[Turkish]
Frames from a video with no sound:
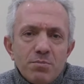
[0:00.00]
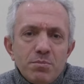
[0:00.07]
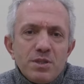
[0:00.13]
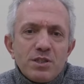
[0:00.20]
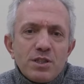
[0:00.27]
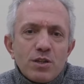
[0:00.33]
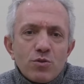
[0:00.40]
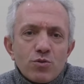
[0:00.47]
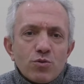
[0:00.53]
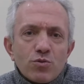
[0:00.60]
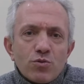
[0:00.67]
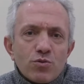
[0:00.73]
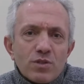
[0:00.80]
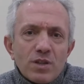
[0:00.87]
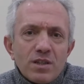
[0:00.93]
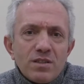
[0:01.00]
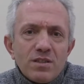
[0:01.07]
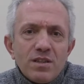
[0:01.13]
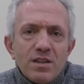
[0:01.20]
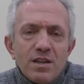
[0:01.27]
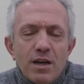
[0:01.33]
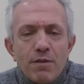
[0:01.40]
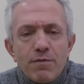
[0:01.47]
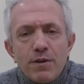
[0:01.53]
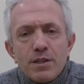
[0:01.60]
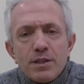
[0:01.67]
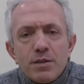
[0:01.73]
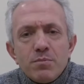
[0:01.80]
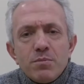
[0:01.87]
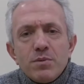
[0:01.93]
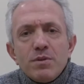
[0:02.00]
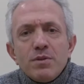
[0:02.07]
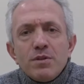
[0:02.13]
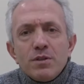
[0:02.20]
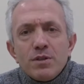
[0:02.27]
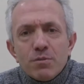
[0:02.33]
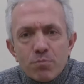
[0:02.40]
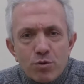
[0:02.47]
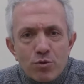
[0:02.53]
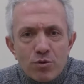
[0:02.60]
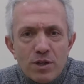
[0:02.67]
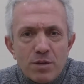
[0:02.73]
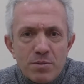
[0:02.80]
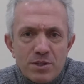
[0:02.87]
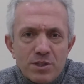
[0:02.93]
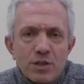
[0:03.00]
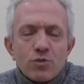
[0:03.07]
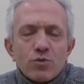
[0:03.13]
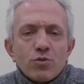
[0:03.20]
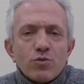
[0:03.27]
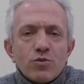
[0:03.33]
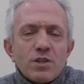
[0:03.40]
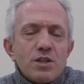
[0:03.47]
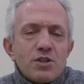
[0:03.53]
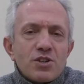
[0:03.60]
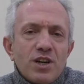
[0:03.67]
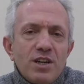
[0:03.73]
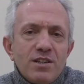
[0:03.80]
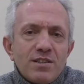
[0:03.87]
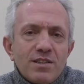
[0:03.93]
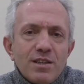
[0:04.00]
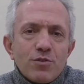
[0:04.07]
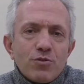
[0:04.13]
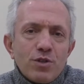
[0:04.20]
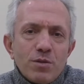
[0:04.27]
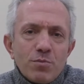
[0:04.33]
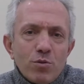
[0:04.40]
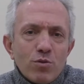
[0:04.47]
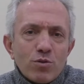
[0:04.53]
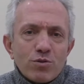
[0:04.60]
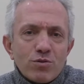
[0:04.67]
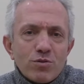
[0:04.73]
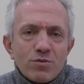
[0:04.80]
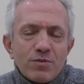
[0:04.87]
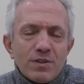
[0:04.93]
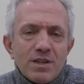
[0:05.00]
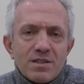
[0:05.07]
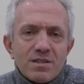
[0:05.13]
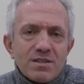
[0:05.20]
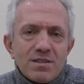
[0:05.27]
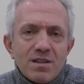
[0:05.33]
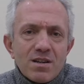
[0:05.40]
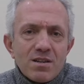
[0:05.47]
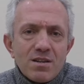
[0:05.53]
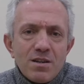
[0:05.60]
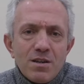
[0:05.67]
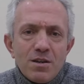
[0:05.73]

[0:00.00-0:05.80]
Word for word: 1830'dan efendim e, bugüne 1830'da işgal ettiler orayı biliyorsunuz Fransızlar.